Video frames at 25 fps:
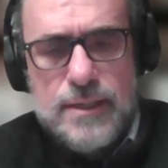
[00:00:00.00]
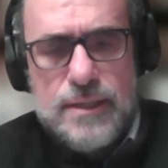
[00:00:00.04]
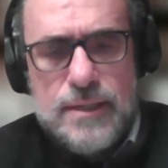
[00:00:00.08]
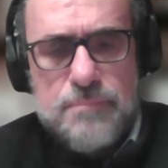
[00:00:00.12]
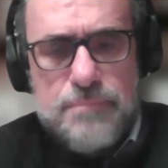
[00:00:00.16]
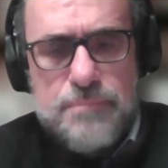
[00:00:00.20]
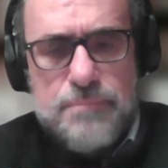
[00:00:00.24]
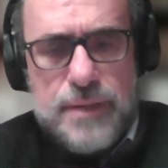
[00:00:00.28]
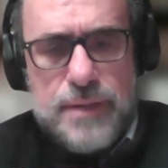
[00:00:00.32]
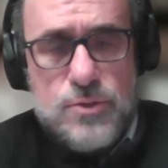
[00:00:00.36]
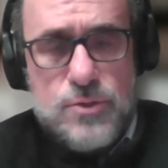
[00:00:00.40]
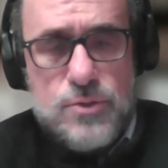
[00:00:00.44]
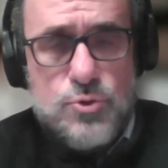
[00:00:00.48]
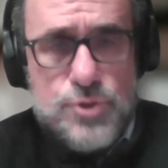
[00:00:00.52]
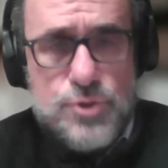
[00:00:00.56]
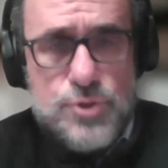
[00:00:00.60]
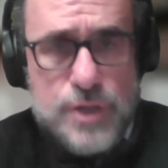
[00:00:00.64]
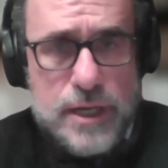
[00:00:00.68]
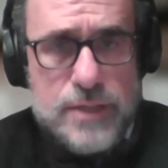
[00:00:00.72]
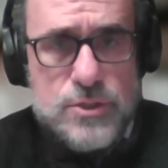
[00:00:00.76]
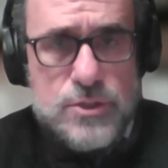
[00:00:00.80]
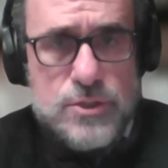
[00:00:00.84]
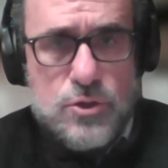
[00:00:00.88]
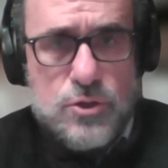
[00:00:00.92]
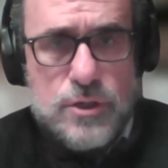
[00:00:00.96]
per il
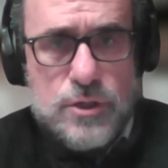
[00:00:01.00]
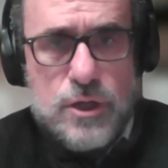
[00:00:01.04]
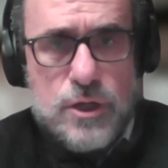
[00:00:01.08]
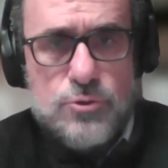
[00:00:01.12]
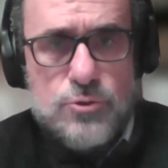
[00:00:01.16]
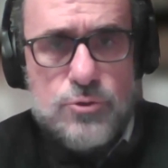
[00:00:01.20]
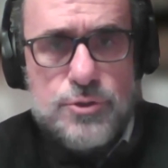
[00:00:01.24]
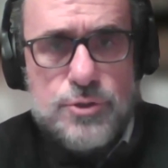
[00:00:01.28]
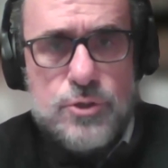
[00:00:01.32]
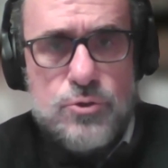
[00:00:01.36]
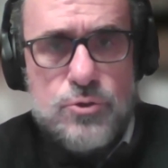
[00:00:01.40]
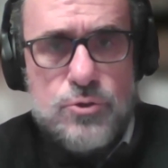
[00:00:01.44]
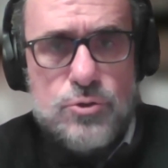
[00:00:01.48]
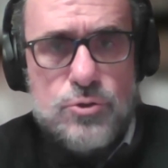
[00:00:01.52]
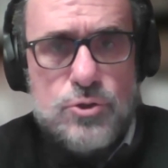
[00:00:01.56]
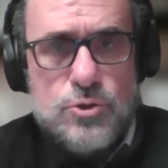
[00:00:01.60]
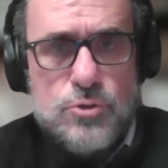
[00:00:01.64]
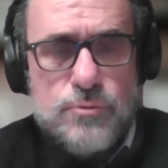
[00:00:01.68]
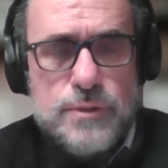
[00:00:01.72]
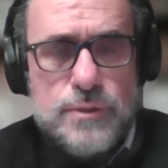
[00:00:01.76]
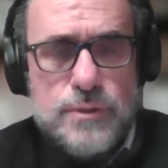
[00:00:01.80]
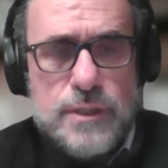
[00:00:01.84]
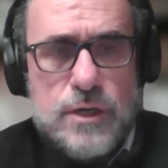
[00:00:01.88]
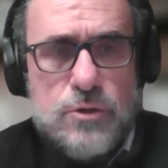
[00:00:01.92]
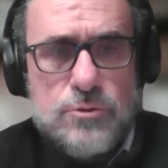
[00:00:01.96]
successo che ha ottenuto.
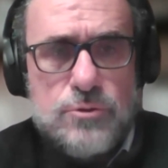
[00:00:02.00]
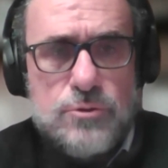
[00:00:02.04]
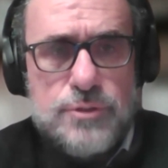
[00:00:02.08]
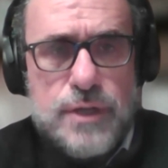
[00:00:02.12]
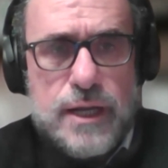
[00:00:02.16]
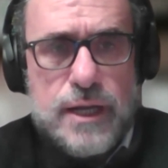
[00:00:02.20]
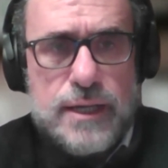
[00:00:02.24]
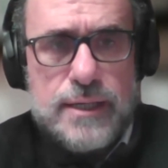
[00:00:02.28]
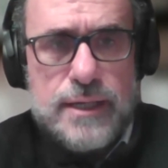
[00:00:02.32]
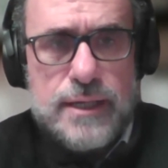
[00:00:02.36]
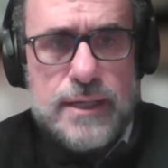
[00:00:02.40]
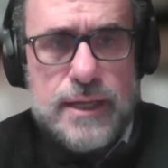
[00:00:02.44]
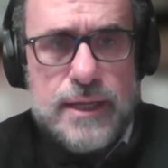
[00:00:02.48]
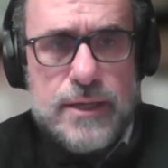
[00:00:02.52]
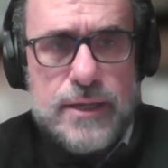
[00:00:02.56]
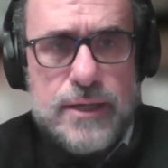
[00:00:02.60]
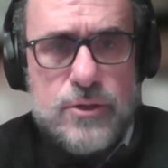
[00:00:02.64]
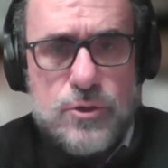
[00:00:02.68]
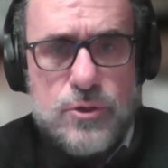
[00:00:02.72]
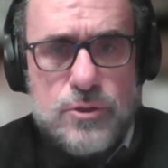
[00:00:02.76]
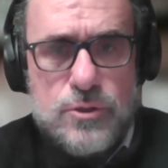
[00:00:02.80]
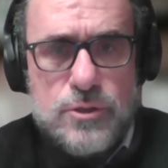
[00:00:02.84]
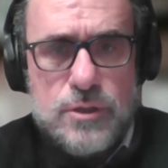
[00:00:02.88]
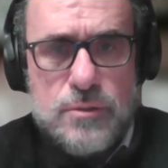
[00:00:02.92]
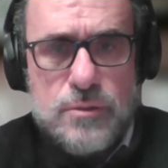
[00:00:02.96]
Quindi ha un track
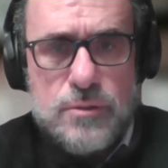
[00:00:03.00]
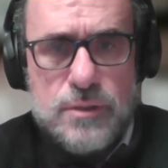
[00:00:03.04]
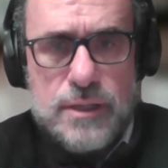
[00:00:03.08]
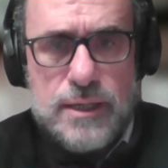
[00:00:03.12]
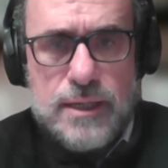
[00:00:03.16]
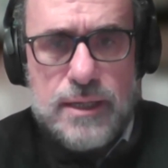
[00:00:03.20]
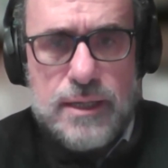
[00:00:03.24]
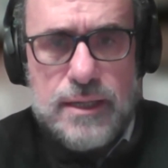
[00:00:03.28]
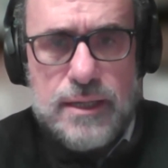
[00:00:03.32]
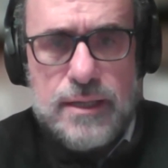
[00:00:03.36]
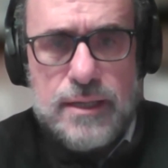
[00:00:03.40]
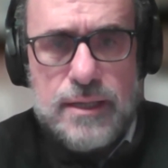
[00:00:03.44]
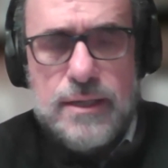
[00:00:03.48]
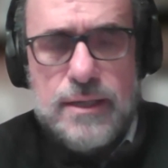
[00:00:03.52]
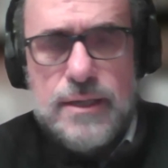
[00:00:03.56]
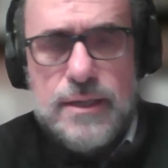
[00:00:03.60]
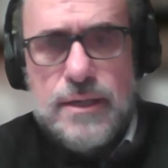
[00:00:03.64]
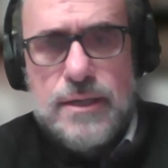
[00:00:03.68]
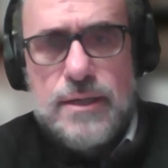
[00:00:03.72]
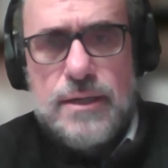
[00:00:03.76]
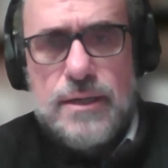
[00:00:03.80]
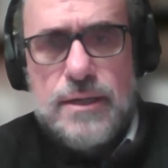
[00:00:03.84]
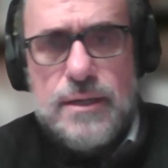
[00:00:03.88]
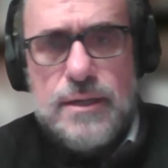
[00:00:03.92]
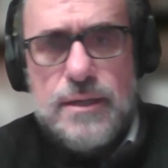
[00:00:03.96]
record che
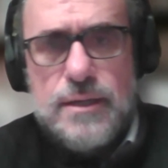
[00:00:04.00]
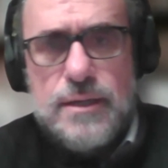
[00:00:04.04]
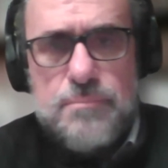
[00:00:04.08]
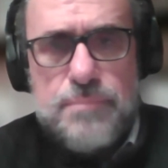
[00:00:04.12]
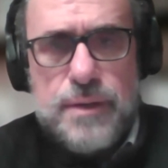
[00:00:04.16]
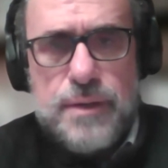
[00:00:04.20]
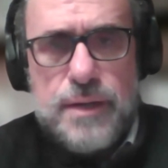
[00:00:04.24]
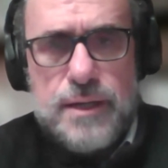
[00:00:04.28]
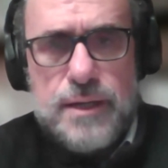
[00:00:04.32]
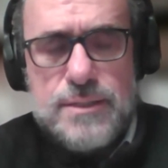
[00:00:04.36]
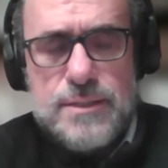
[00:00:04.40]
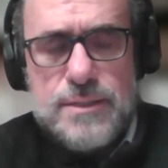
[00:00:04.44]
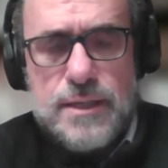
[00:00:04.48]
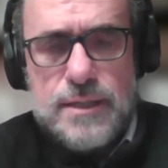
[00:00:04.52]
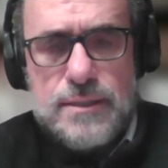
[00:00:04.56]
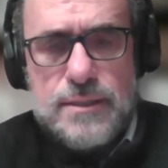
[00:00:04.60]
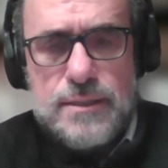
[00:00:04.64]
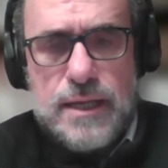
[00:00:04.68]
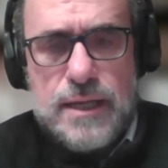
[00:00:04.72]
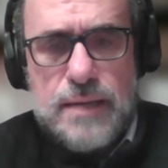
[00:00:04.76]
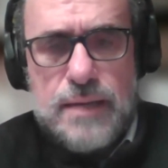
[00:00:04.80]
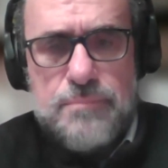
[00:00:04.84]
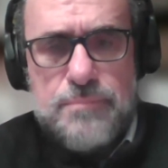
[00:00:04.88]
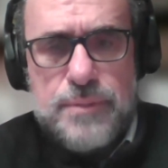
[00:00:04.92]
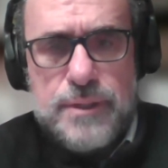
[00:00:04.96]
eh, per le
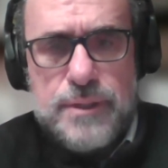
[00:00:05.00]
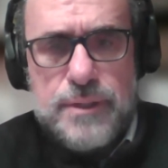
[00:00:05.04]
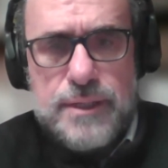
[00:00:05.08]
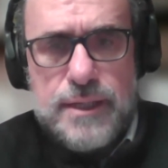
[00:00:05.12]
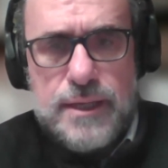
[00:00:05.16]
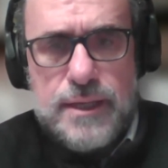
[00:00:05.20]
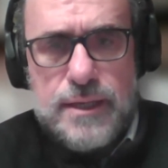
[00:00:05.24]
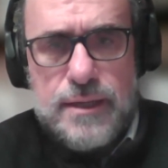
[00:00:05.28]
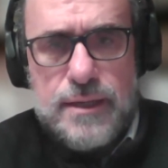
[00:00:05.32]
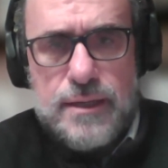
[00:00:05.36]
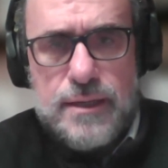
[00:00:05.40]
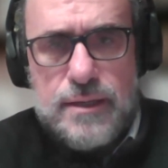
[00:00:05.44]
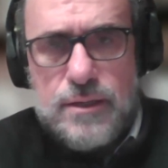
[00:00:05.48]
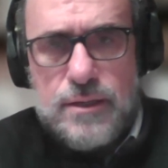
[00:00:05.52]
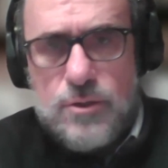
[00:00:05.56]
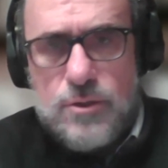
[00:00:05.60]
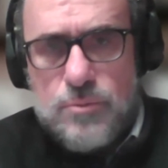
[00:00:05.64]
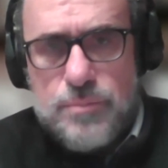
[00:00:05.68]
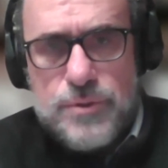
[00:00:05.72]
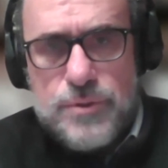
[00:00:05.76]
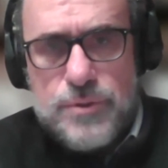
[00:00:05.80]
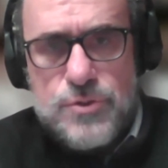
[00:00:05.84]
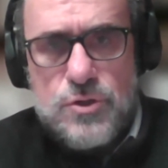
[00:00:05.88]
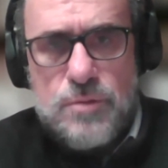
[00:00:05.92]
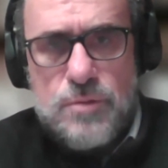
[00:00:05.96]
start-up che io
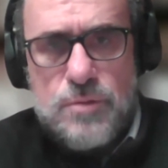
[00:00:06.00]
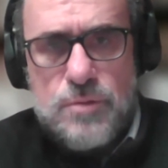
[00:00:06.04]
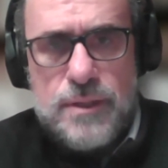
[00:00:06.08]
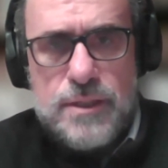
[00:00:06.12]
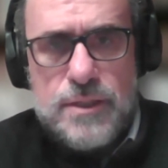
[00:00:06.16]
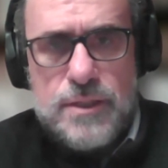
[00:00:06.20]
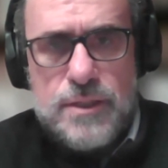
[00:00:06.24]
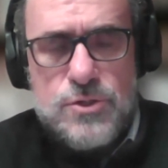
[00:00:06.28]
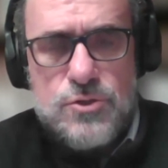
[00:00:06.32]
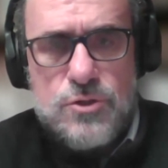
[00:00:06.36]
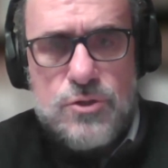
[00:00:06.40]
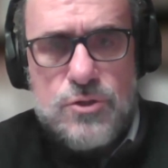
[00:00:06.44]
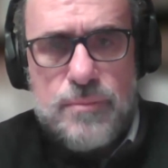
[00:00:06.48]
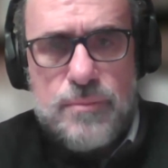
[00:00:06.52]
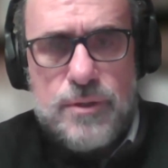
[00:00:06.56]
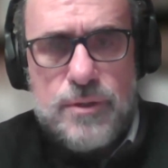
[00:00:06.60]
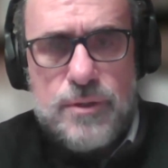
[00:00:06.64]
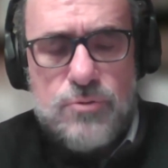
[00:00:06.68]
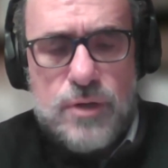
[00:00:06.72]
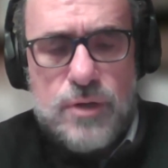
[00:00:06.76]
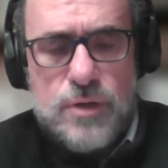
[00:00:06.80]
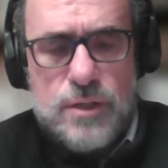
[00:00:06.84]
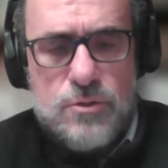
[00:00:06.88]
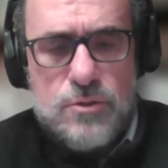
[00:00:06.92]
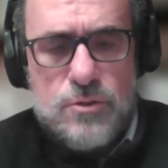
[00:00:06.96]
personalmente sono
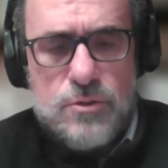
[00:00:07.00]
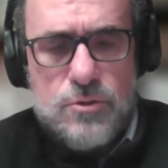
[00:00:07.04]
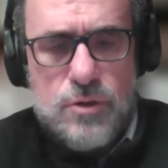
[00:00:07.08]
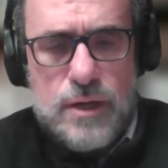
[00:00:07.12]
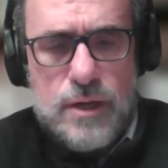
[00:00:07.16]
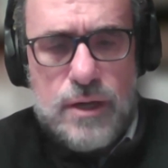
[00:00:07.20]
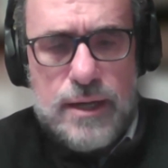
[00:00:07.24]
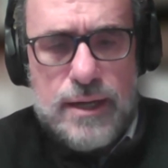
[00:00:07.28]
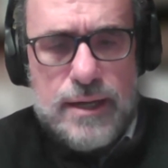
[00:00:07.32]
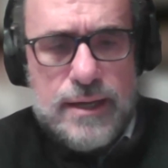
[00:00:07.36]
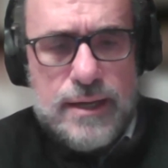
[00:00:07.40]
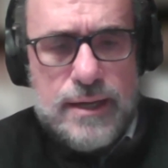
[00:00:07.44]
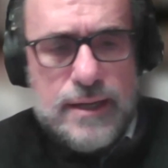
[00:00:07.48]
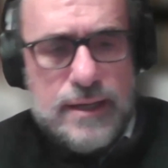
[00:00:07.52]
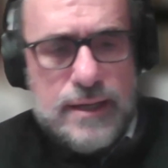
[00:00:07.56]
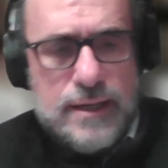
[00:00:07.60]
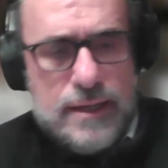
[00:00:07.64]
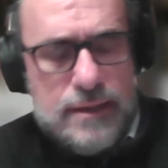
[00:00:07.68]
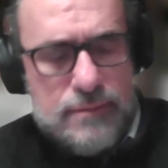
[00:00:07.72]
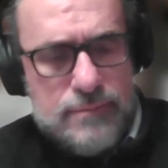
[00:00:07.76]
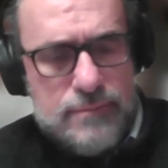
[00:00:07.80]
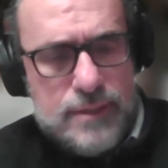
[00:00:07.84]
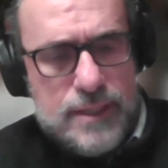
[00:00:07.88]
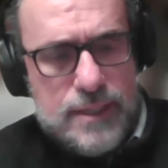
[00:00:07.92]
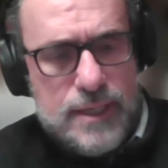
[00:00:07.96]
abituato a,
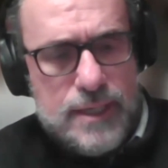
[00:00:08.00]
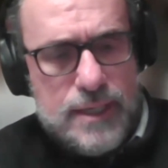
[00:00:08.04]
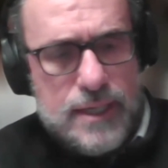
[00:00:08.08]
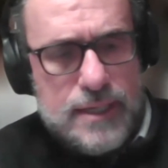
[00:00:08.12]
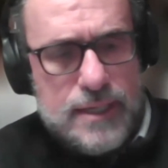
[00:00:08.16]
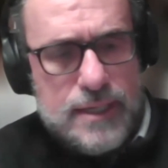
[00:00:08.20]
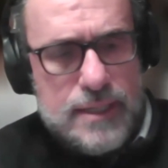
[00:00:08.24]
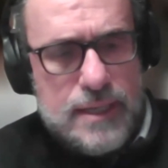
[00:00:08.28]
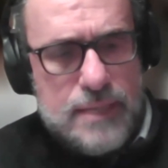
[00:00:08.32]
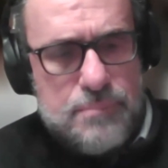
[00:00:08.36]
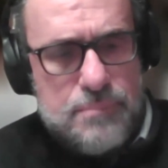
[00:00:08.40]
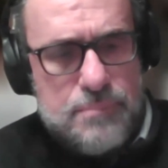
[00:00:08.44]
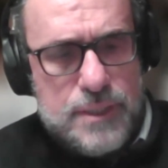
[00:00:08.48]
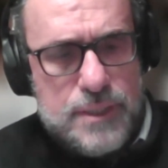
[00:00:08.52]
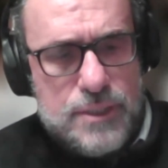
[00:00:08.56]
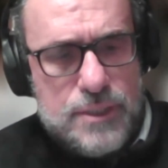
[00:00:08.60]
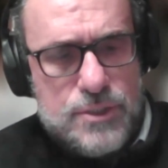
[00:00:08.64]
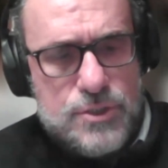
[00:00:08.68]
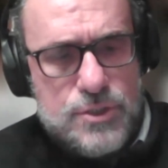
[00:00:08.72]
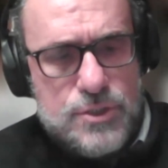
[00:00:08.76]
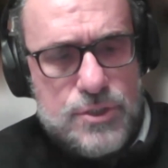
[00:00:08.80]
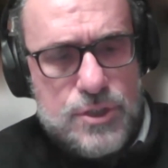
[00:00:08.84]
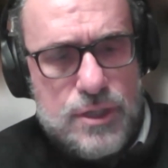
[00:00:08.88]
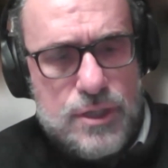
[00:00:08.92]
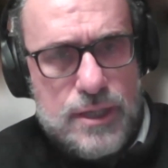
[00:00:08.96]
a vedere nei
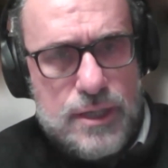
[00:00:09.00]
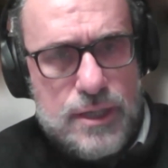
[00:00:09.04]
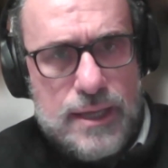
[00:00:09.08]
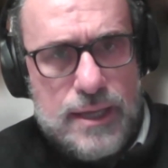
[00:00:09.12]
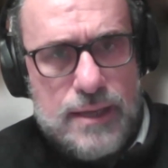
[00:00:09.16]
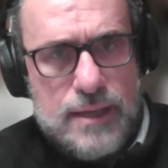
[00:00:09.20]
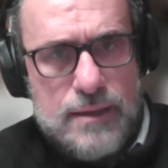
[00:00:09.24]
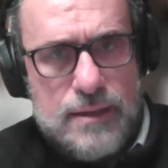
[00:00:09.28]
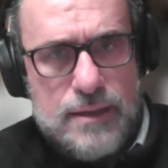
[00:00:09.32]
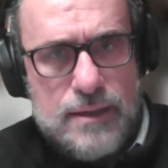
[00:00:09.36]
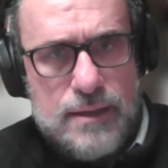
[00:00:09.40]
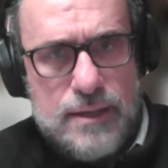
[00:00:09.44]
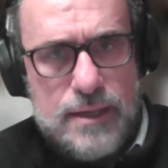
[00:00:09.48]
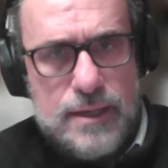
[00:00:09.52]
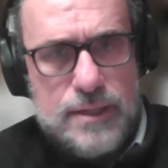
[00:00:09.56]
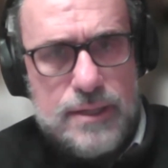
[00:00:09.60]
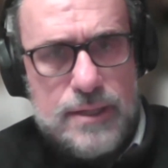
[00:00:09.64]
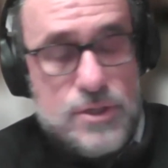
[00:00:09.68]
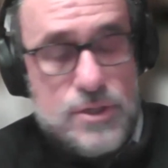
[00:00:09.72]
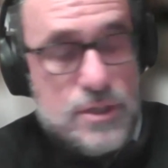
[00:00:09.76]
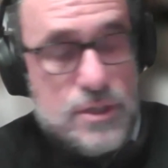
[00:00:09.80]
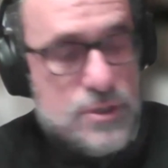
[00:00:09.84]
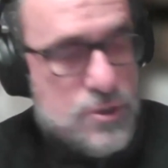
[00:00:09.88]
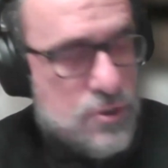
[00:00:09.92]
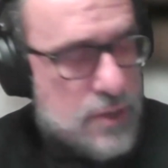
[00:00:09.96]
pitch è, è
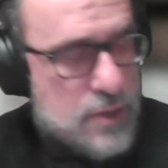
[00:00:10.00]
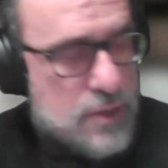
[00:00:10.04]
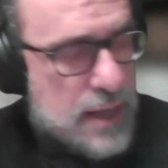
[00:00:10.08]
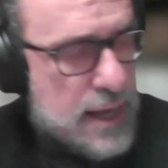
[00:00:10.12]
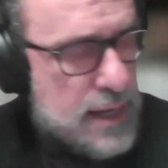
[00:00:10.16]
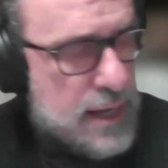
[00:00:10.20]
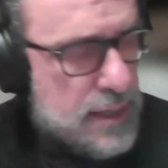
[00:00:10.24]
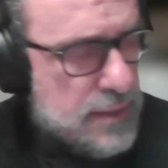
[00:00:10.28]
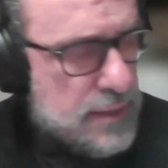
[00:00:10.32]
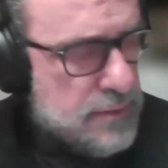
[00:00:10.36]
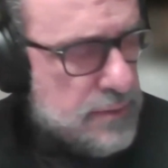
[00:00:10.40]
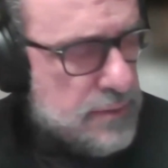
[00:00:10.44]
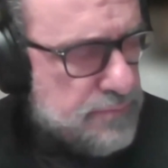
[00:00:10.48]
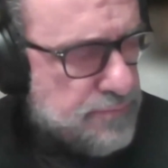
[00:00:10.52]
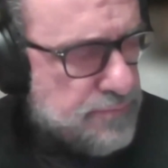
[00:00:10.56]
eccezionale.